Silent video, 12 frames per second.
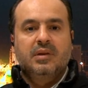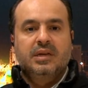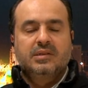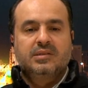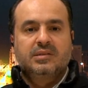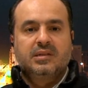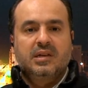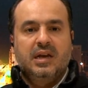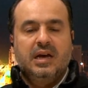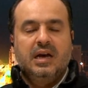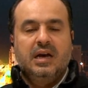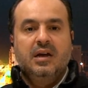تملك
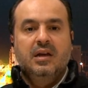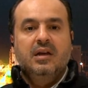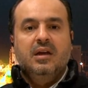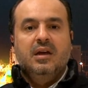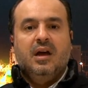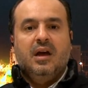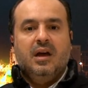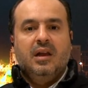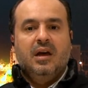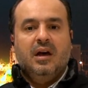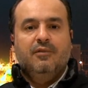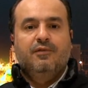السلاح
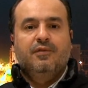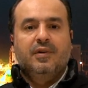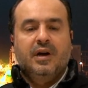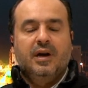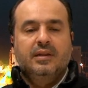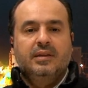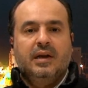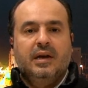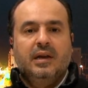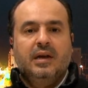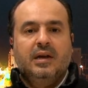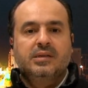على
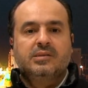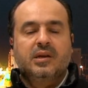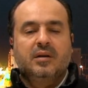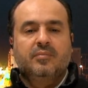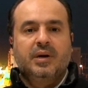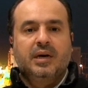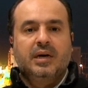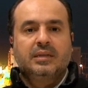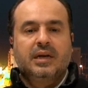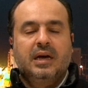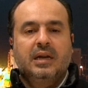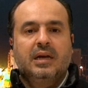افراد على
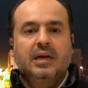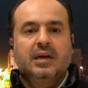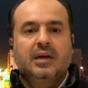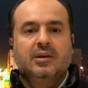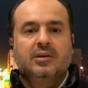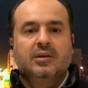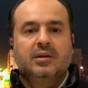عصابات على